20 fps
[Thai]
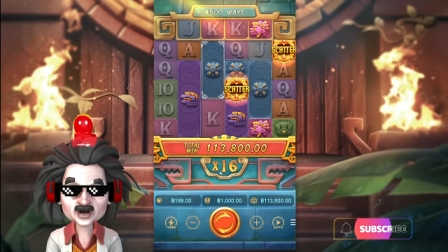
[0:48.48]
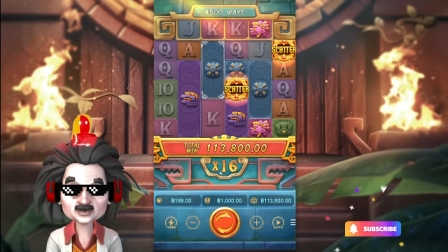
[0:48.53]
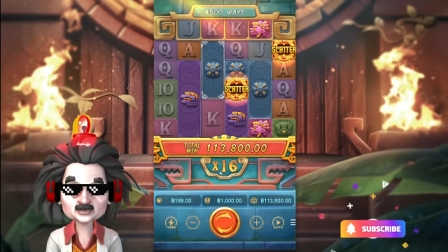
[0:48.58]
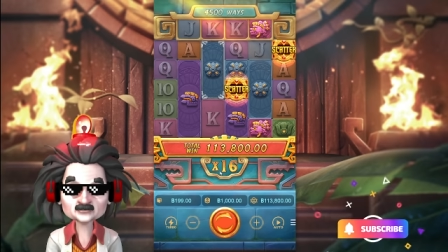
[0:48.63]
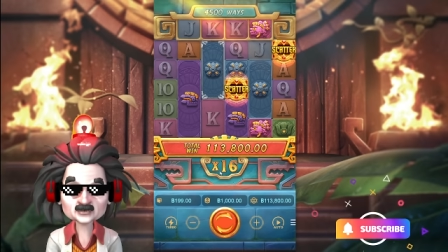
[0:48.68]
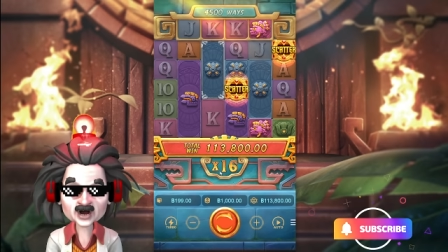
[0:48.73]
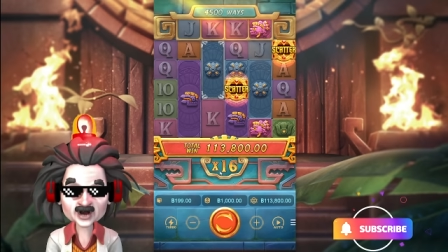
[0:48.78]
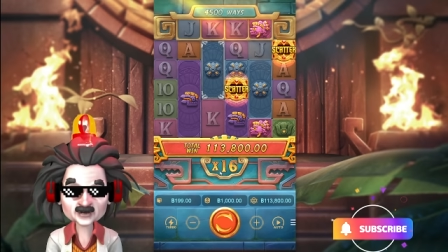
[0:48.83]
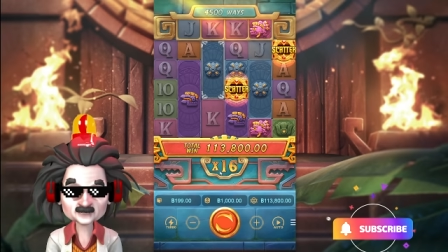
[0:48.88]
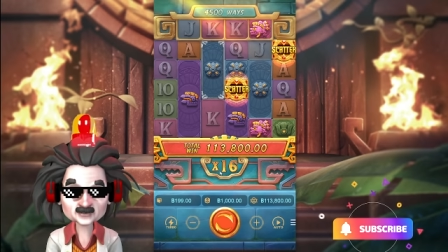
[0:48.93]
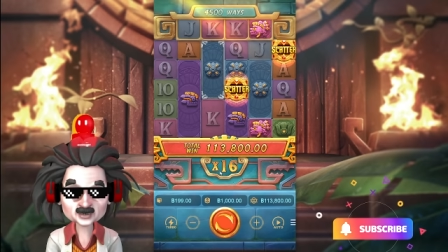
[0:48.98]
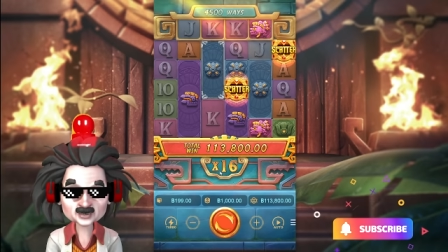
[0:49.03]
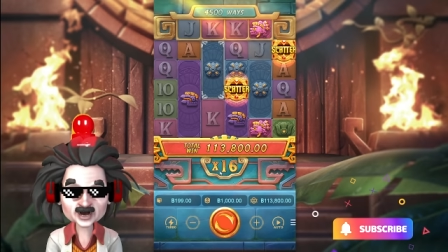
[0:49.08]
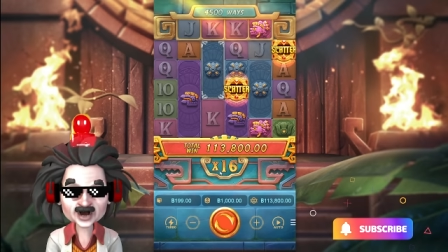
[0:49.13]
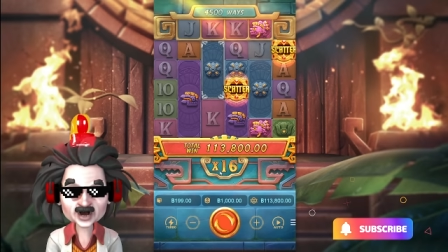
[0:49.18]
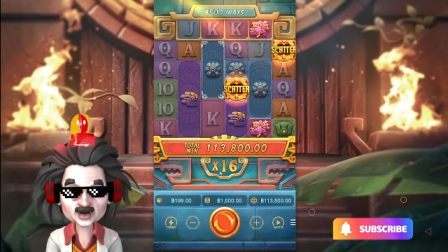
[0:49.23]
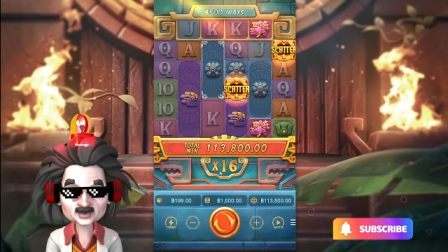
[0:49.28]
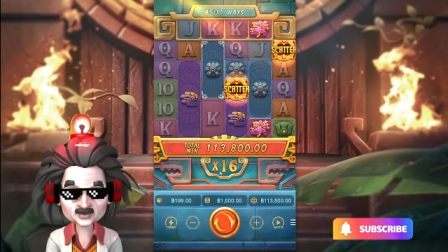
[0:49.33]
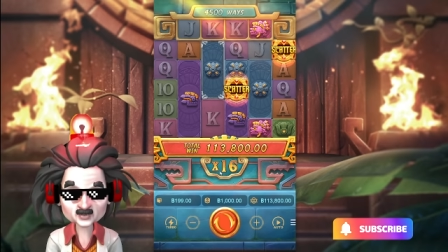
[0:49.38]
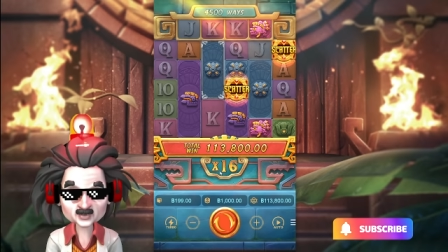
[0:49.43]
หมานพา
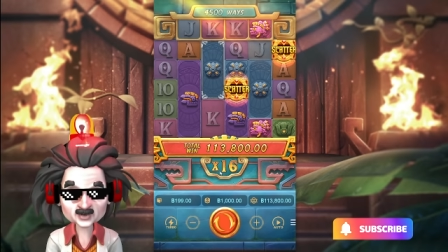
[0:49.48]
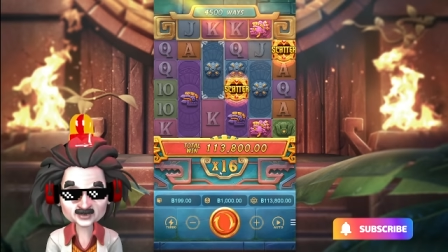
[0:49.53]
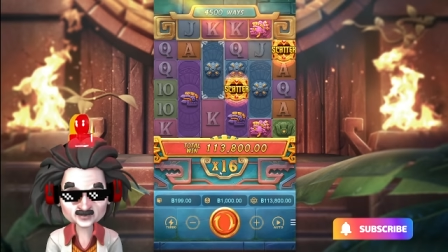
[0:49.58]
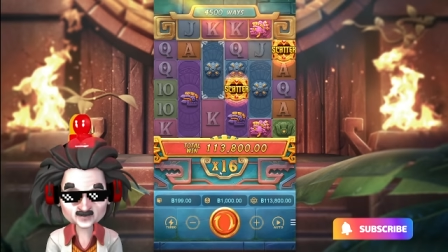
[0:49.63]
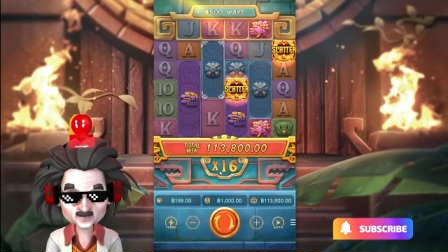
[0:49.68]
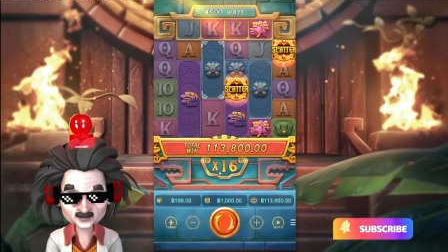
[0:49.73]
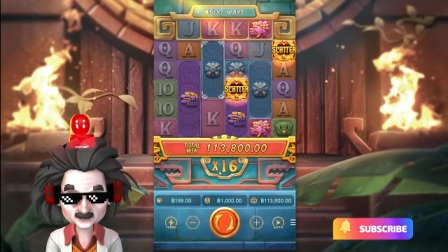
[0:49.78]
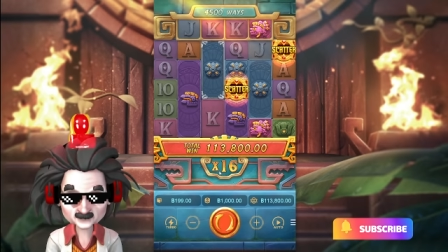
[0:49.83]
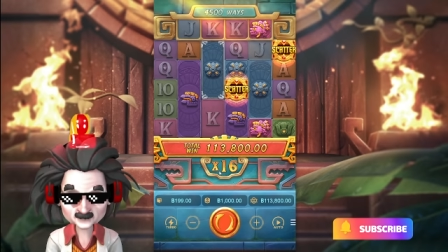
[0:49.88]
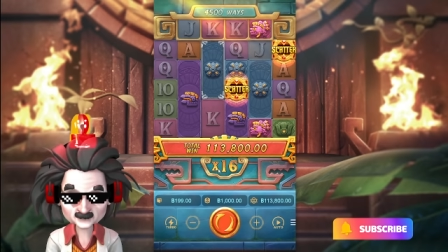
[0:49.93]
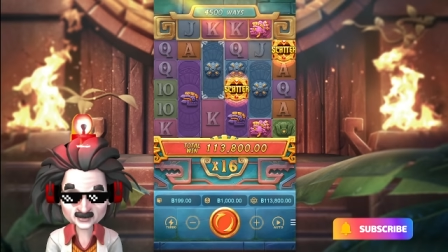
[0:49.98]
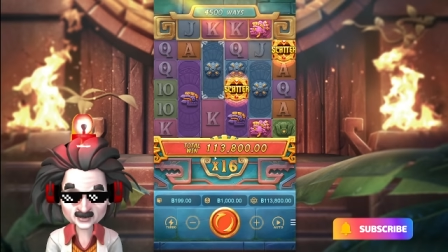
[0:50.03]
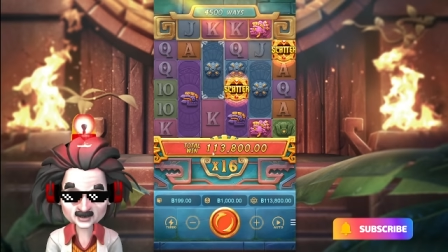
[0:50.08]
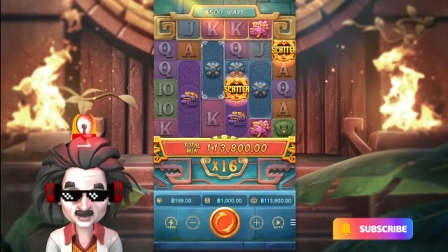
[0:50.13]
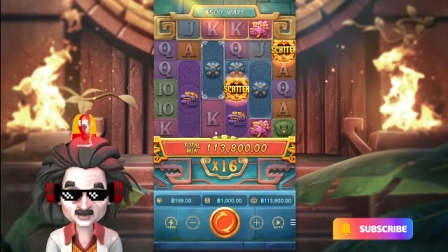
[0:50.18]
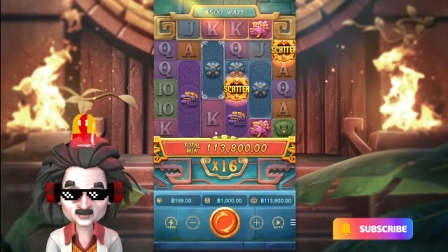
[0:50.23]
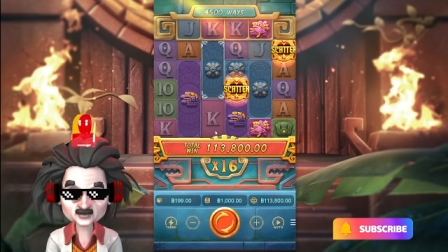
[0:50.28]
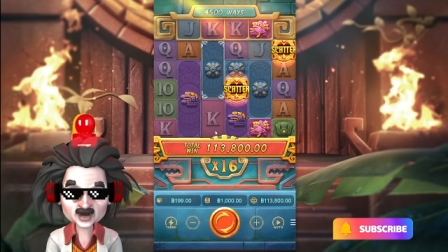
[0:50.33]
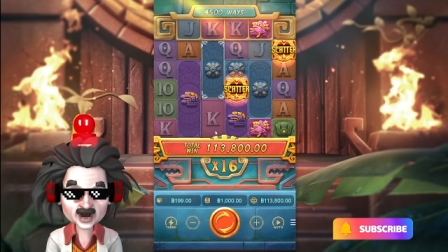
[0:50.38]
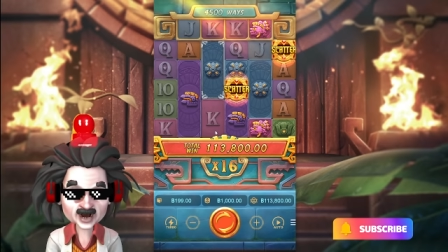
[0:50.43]
รวยกับผมบัก
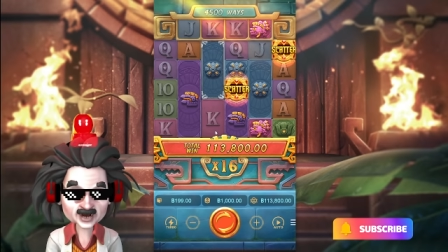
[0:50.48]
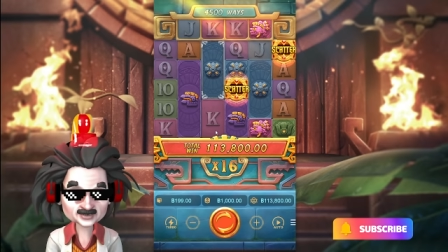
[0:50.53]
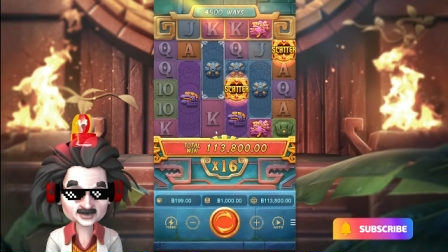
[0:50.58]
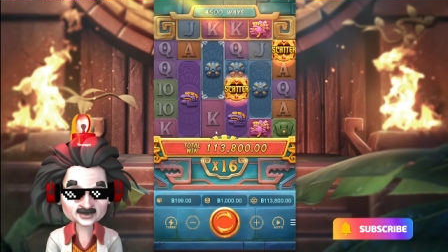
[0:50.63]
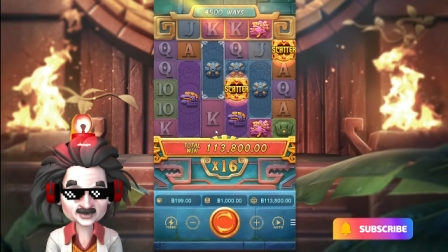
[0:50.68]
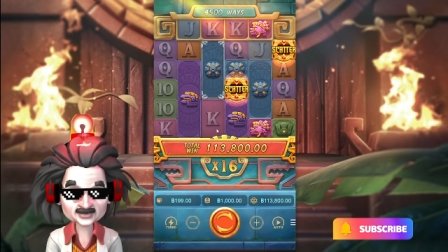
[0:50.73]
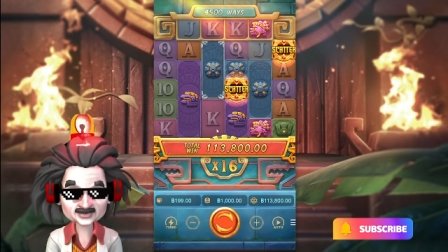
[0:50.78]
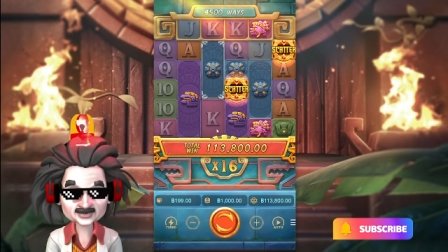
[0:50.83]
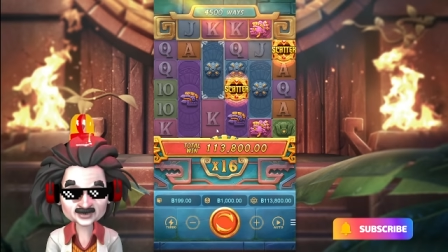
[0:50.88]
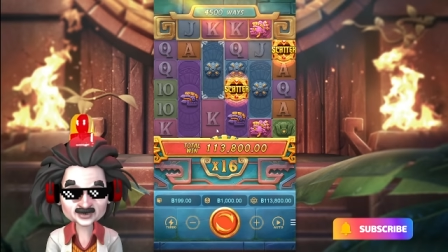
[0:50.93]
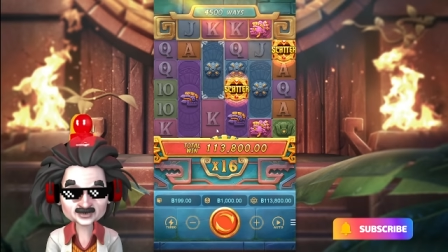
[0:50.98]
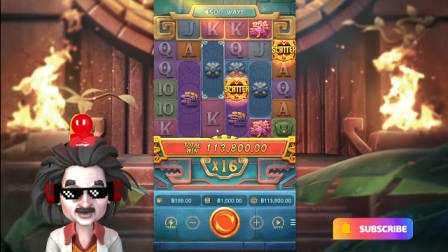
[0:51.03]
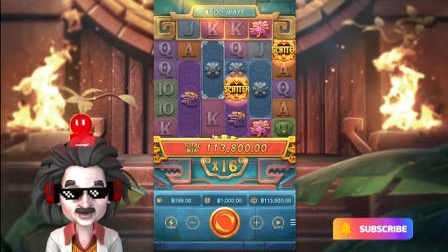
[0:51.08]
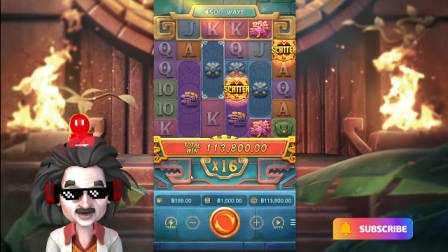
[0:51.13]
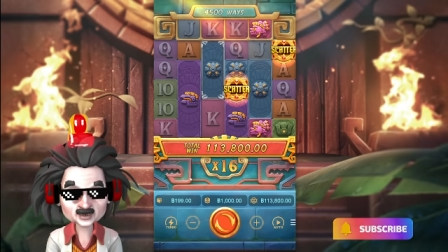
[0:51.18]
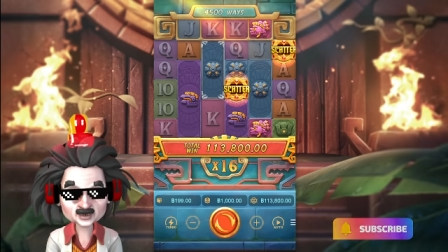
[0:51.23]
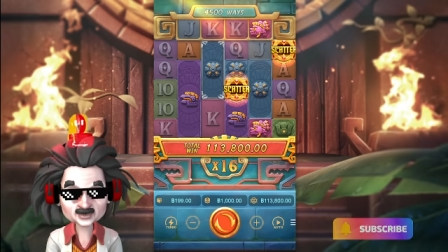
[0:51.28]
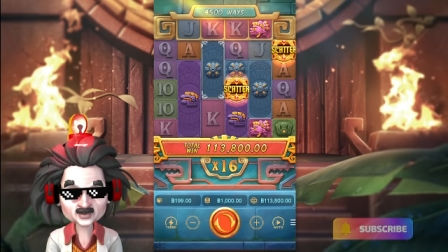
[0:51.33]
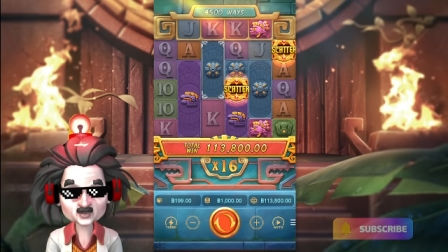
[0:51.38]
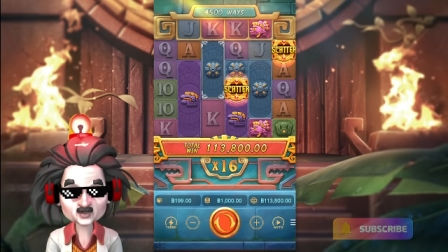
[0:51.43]
หมาน เช่น
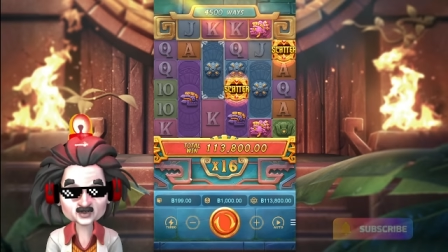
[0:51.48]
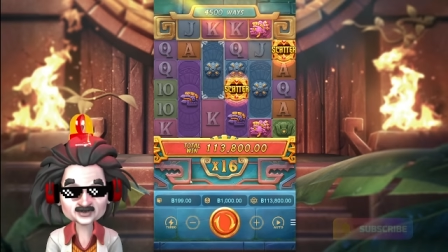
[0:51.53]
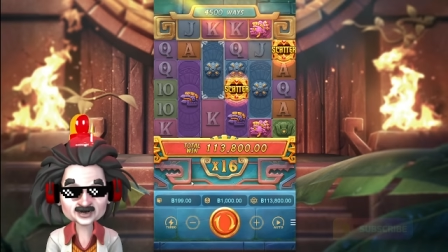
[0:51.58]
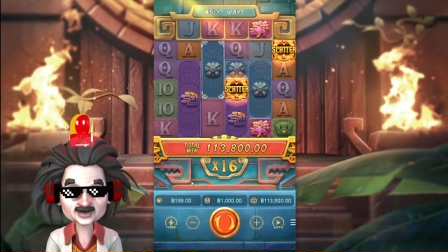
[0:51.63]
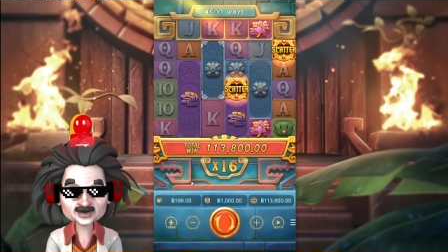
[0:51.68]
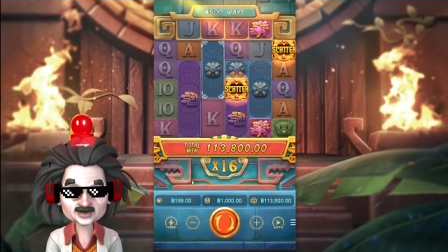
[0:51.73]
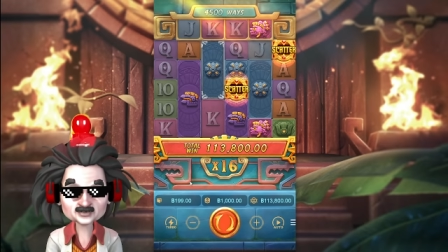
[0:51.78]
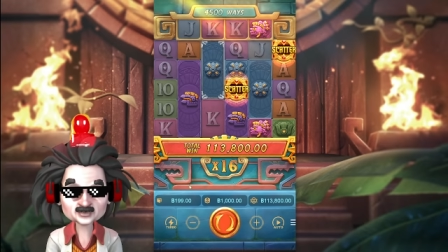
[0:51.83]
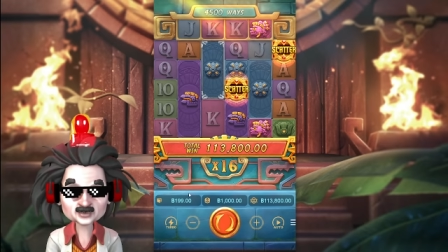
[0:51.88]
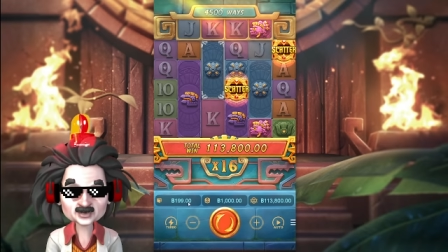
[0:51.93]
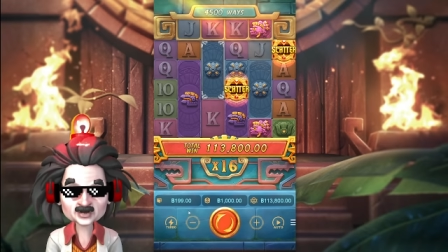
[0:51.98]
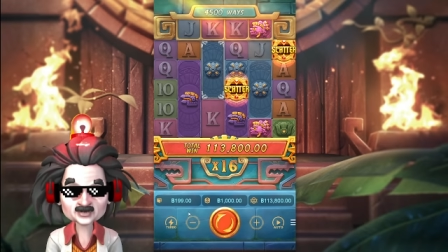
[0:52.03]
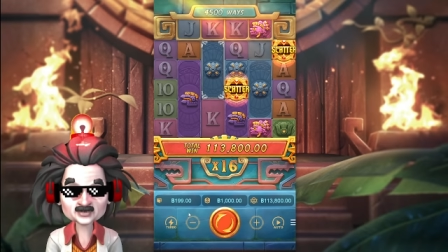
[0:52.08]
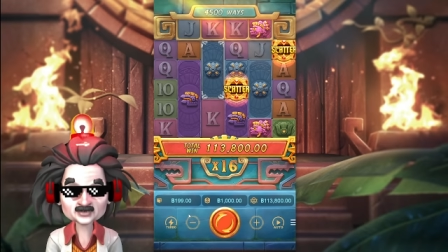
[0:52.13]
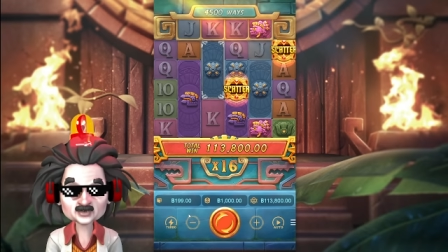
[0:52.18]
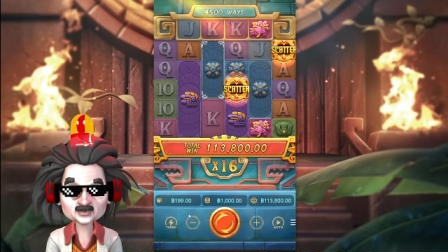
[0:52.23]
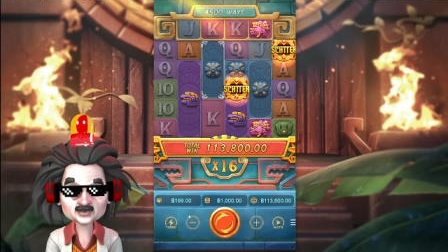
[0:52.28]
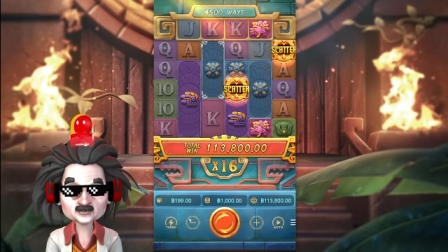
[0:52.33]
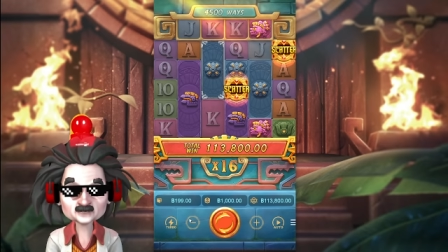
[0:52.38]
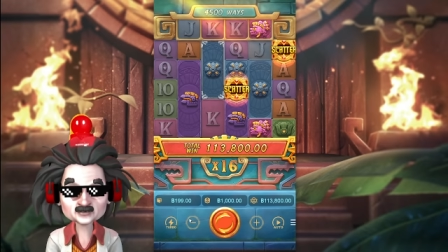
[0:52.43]
เคยนะจ๊ะคุณ
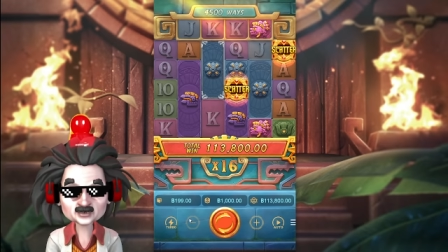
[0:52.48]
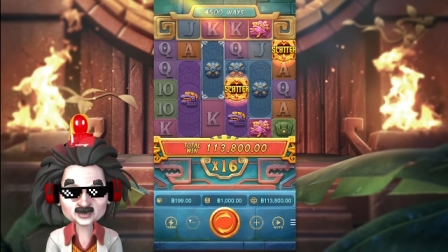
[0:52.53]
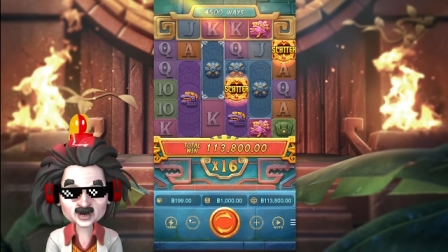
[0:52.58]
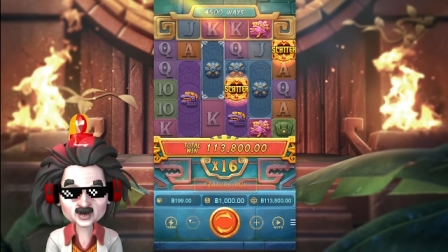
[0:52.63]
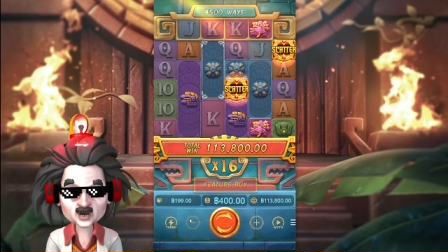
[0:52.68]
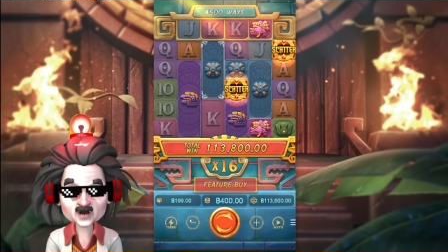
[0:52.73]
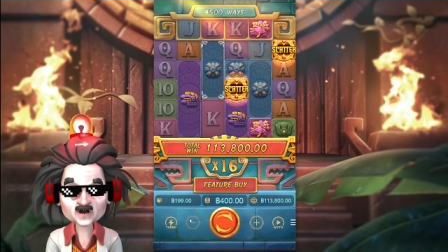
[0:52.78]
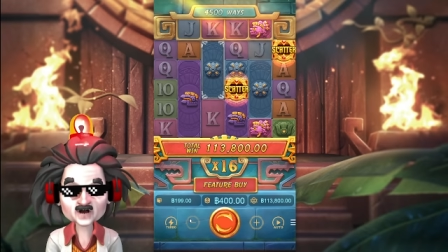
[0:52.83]
ผู้ชมก็